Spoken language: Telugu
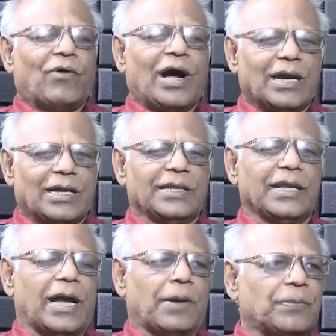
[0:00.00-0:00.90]

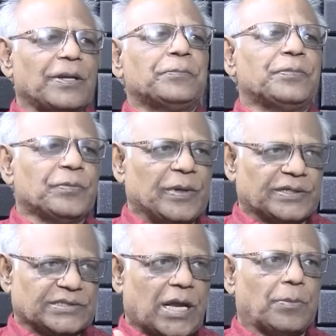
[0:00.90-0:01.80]
వాళ్ళని
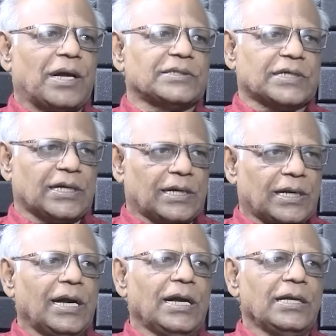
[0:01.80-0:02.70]
అప్లిప్ట్మెంట్
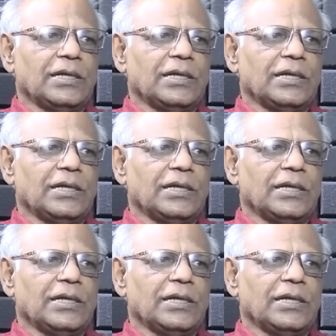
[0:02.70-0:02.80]
సామాజికంగా